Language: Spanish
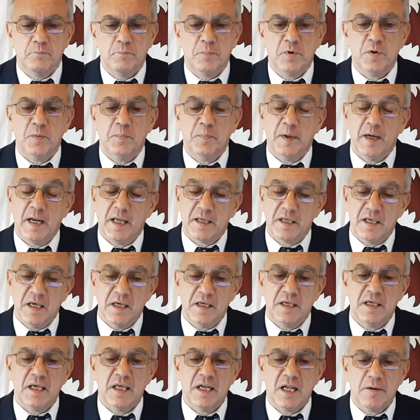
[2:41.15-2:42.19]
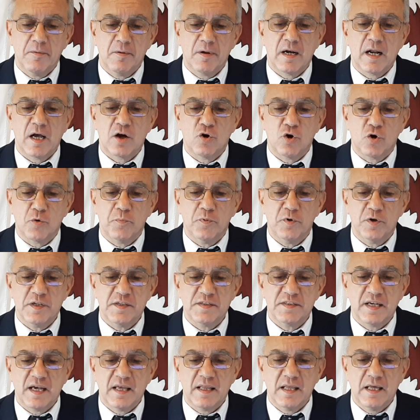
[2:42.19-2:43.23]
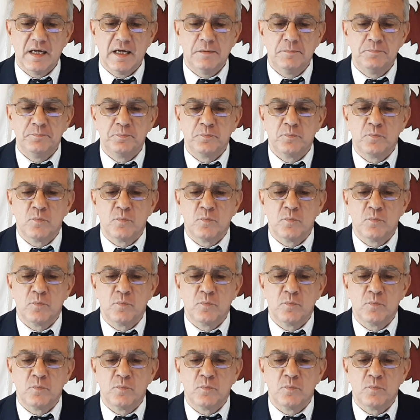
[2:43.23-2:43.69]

pero para quien quiera verla corporizada,